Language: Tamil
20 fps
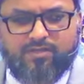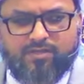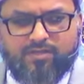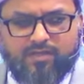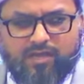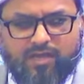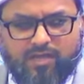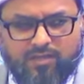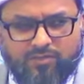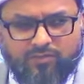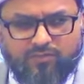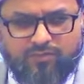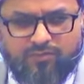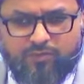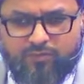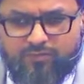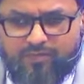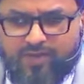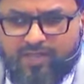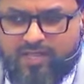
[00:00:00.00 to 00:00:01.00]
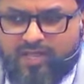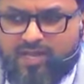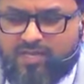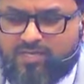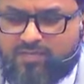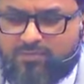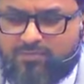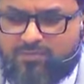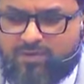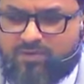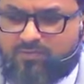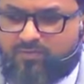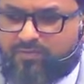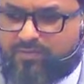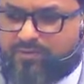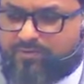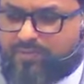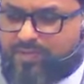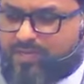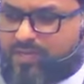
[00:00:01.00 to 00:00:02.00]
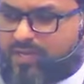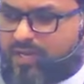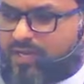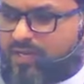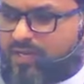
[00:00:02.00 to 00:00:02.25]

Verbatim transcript: அது ஒரு விளையாட்டு பருவம் என்பதனால்